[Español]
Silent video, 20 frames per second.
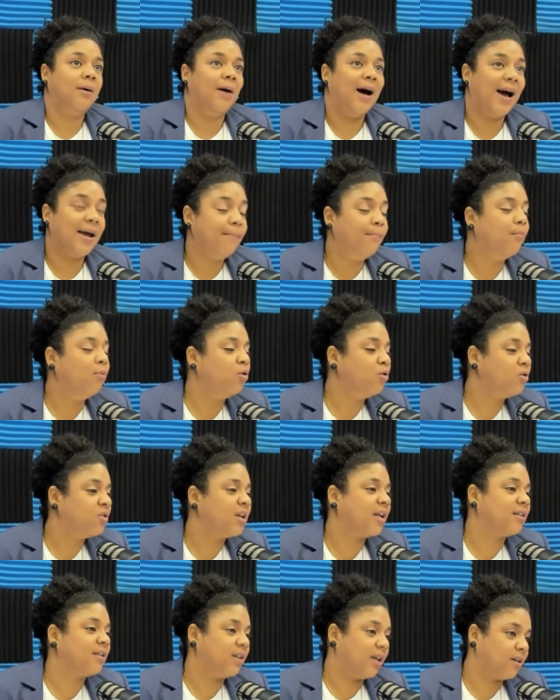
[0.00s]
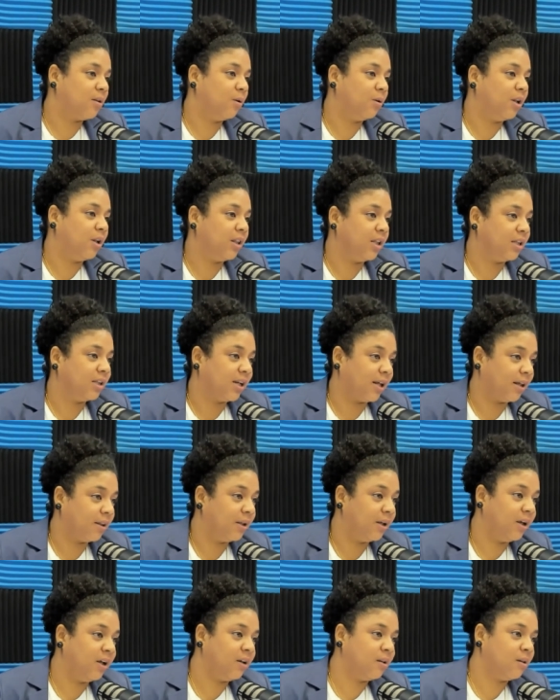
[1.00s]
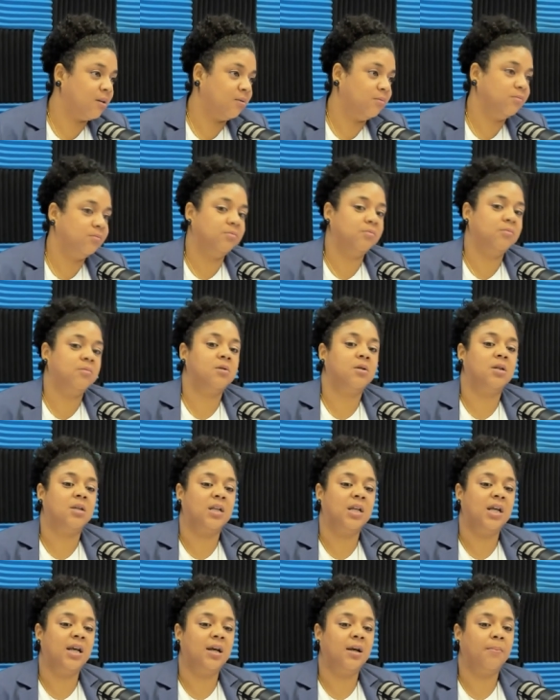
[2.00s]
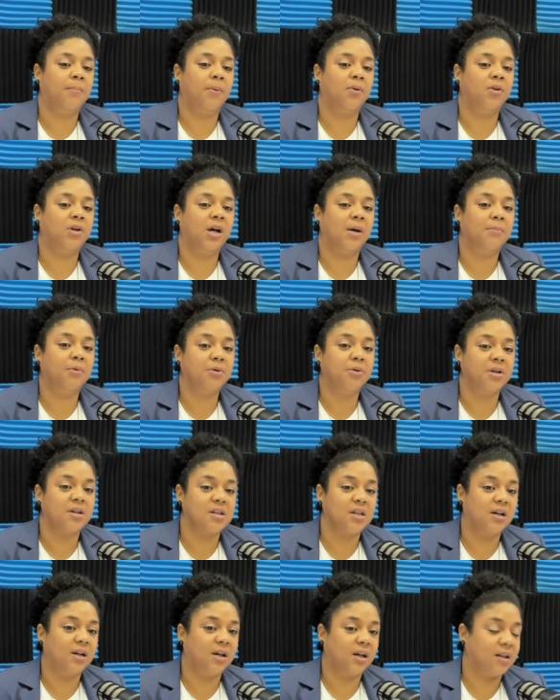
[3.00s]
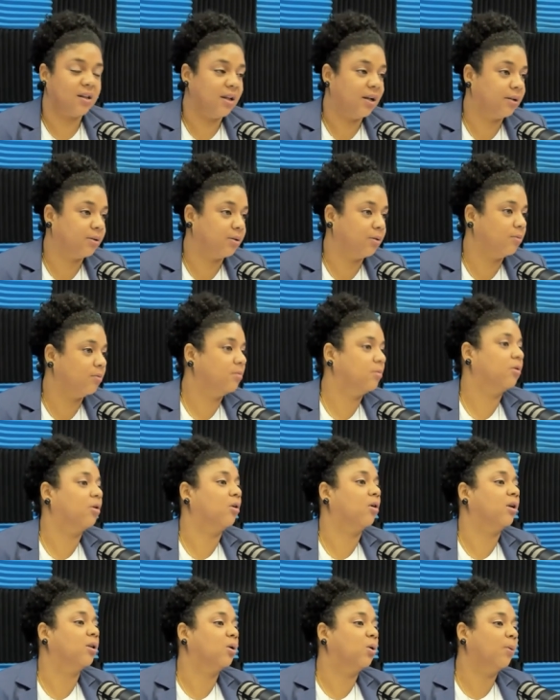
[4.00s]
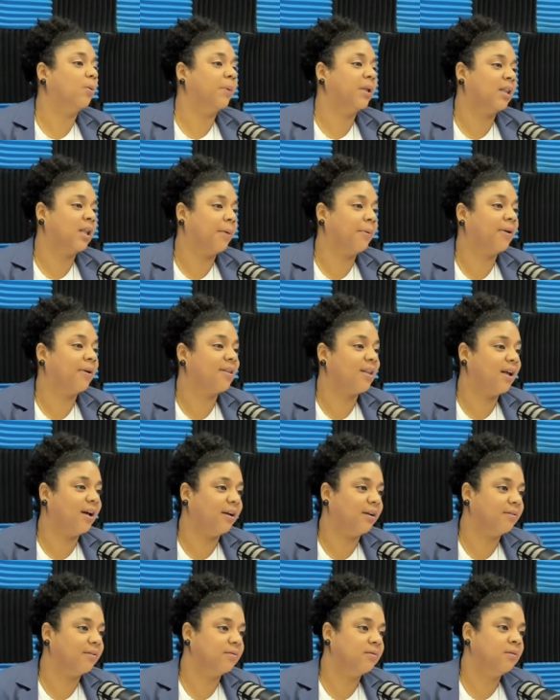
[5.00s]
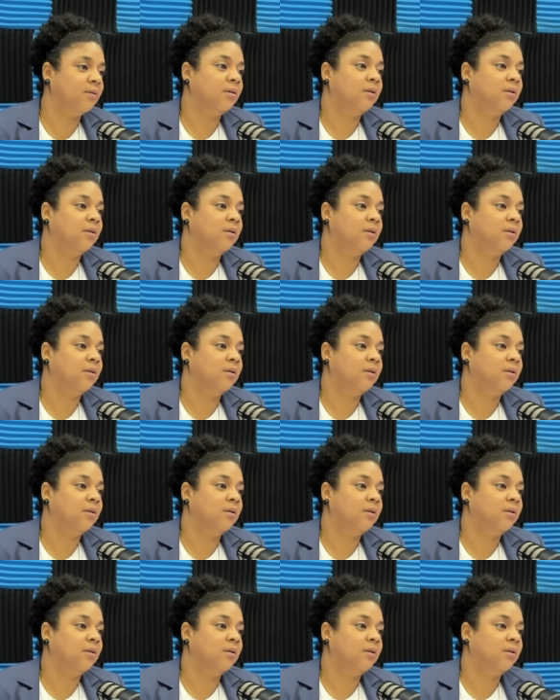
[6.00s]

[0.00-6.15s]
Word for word: Hay muchas razones detrás de eso sí podríamos decir que es cierto lo que tú comentabas, Ana,